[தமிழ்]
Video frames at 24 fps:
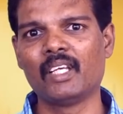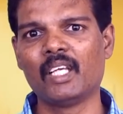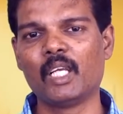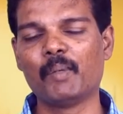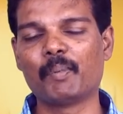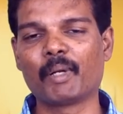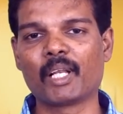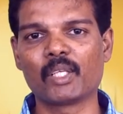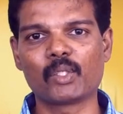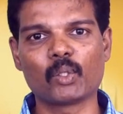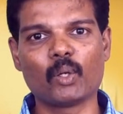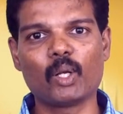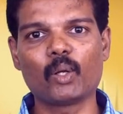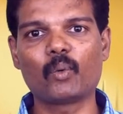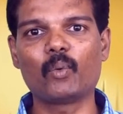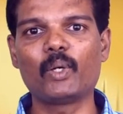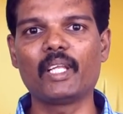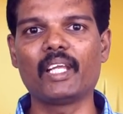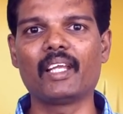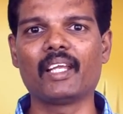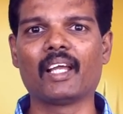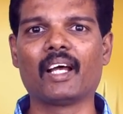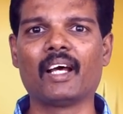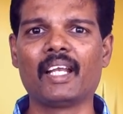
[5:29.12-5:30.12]
இப்ப நான்
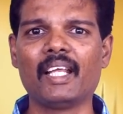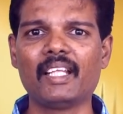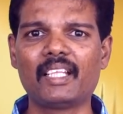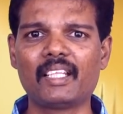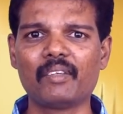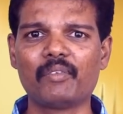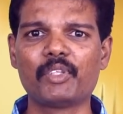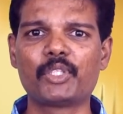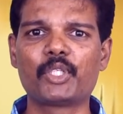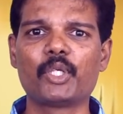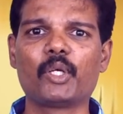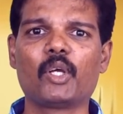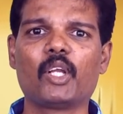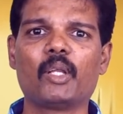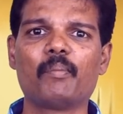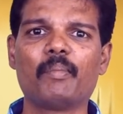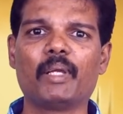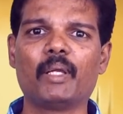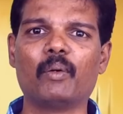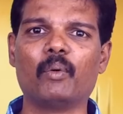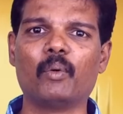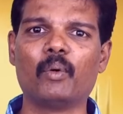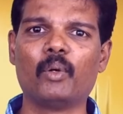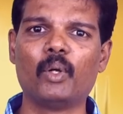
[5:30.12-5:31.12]
சொல்லக்கூடிய அனைத்து
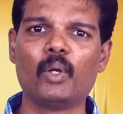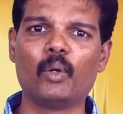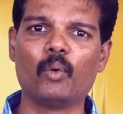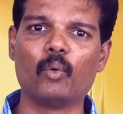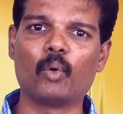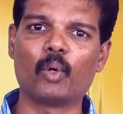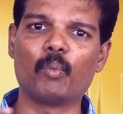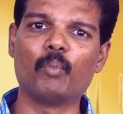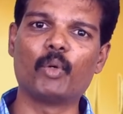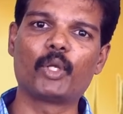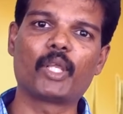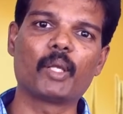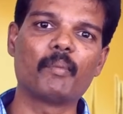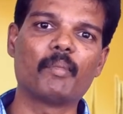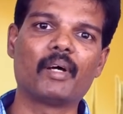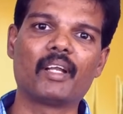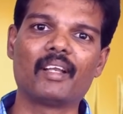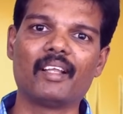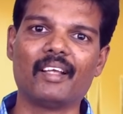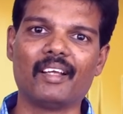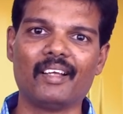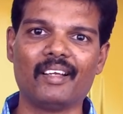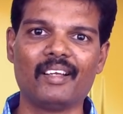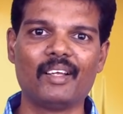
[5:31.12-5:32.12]
விஷயங்களுமே ஒரு முக்கியமான
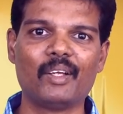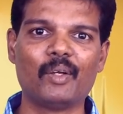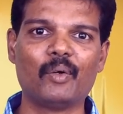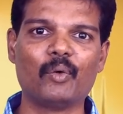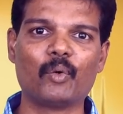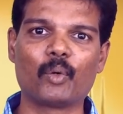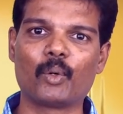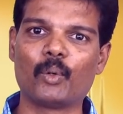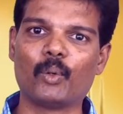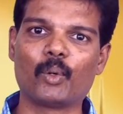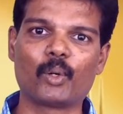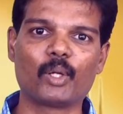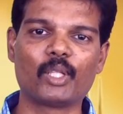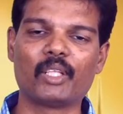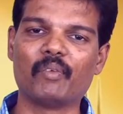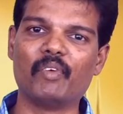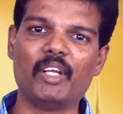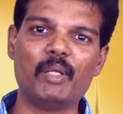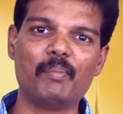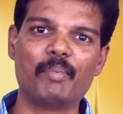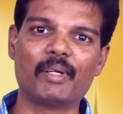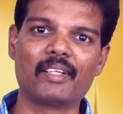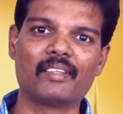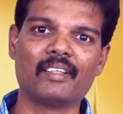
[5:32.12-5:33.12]
ஒரு நோக்கத்தை
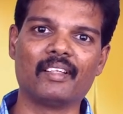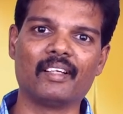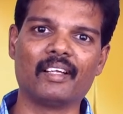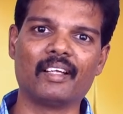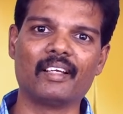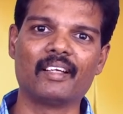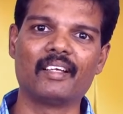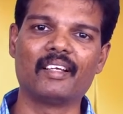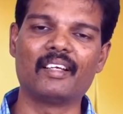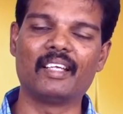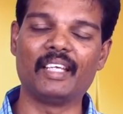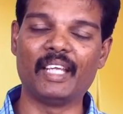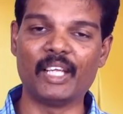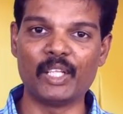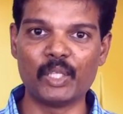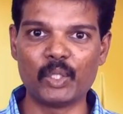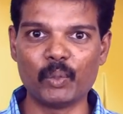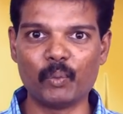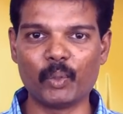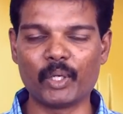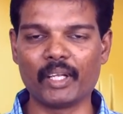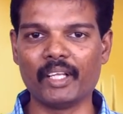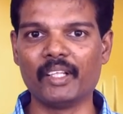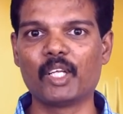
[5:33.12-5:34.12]
வெளிப்படுத்துதுங்க எந்த
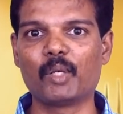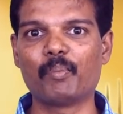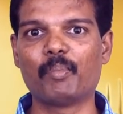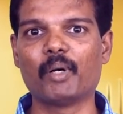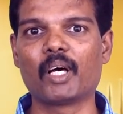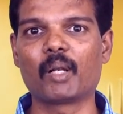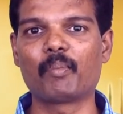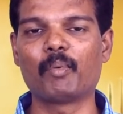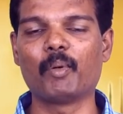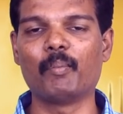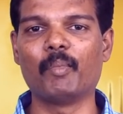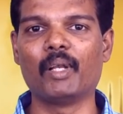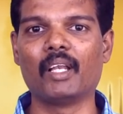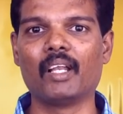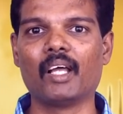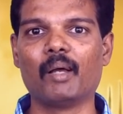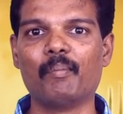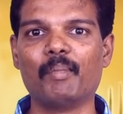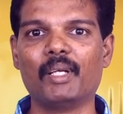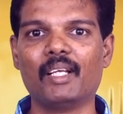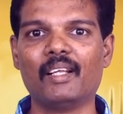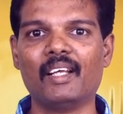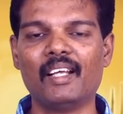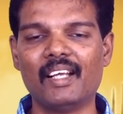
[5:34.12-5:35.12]
ஒரு எதிர்பார்ப்பும்
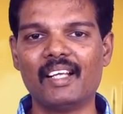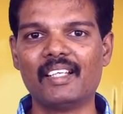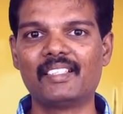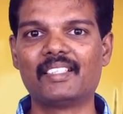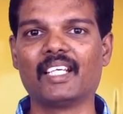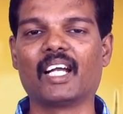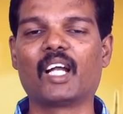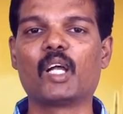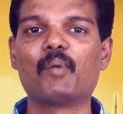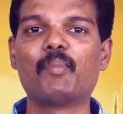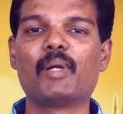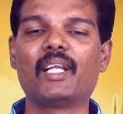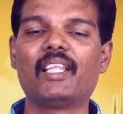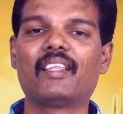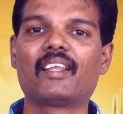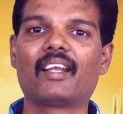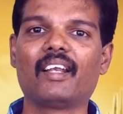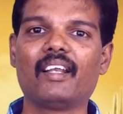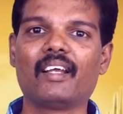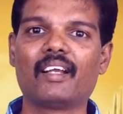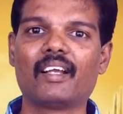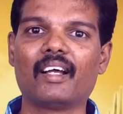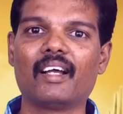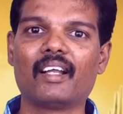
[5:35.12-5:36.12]
இல்லாமல் சக
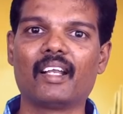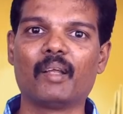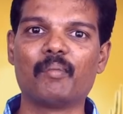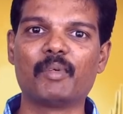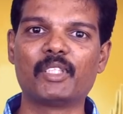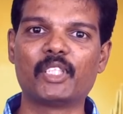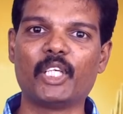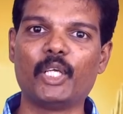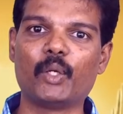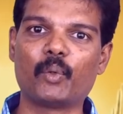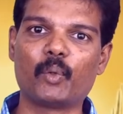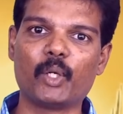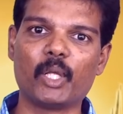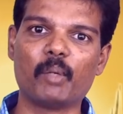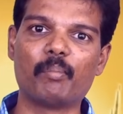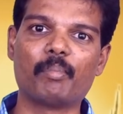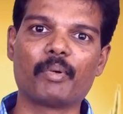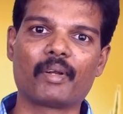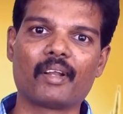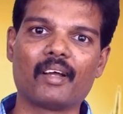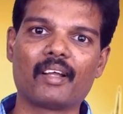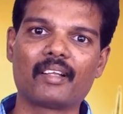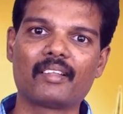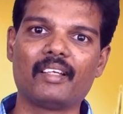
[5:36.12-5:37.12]
மனிதர்களுக்காக நம்ம செய்யக்கூடிய
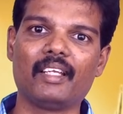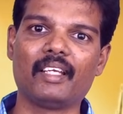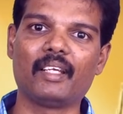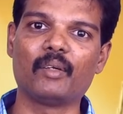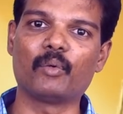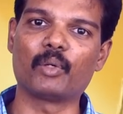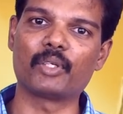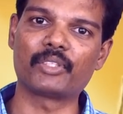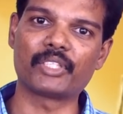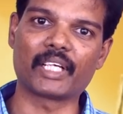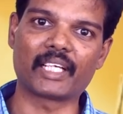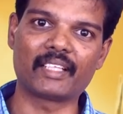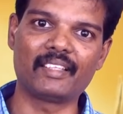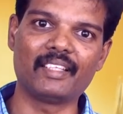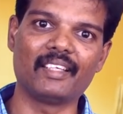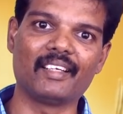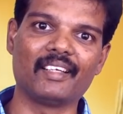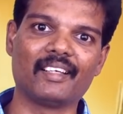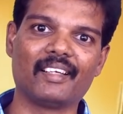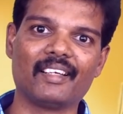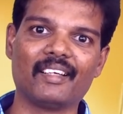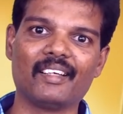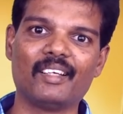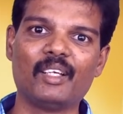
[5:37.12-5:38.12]
பிரார்த்தனைக்கு ஒரு சக்தி
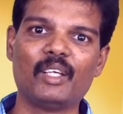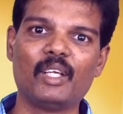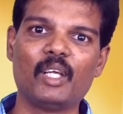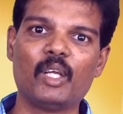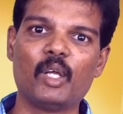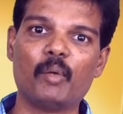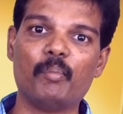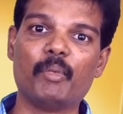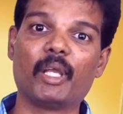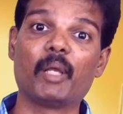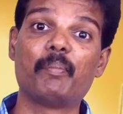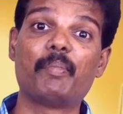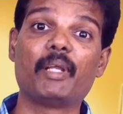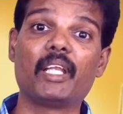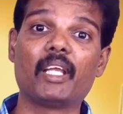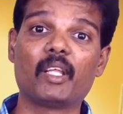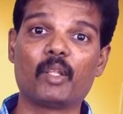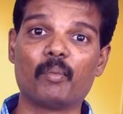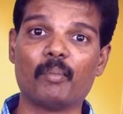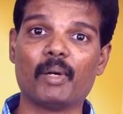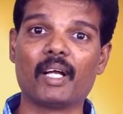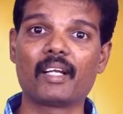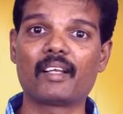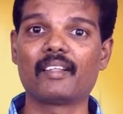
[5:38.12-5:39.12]
இருக்கு மிகப்பெரிய
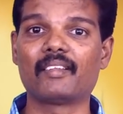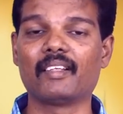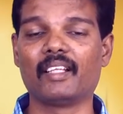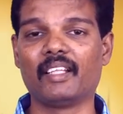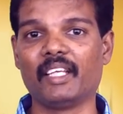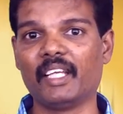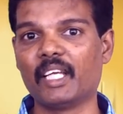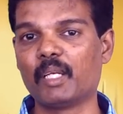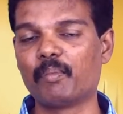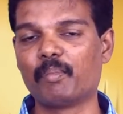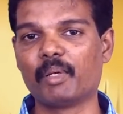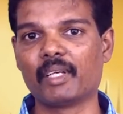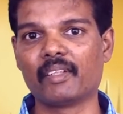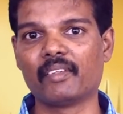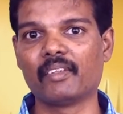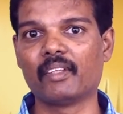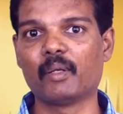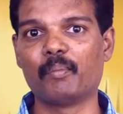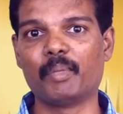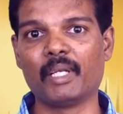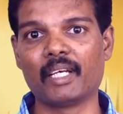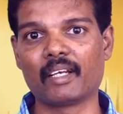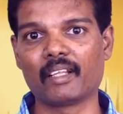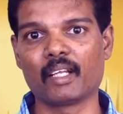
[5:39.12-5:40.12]
அது மாற்றத்தை அது ஏற்படுத்துது
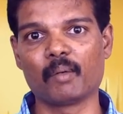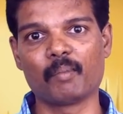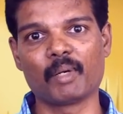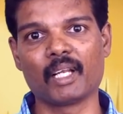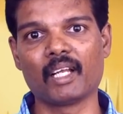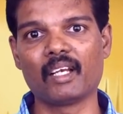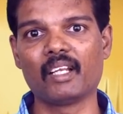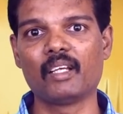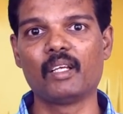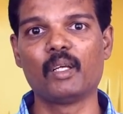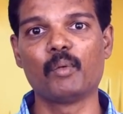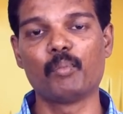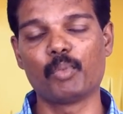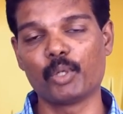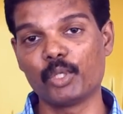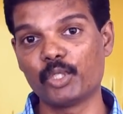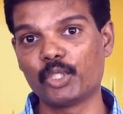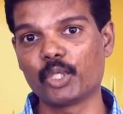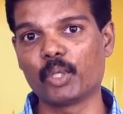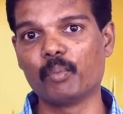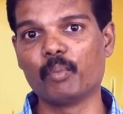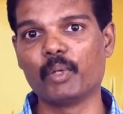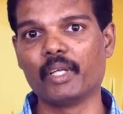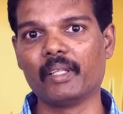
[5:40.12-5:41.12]
அப்படின்றத நம்மளால
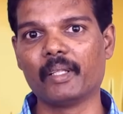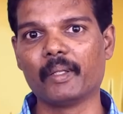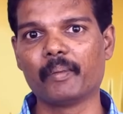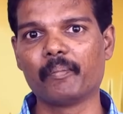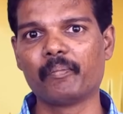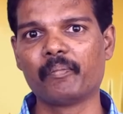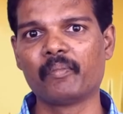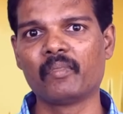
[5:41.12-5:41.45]
புரிஞ்சுக்க முடியுது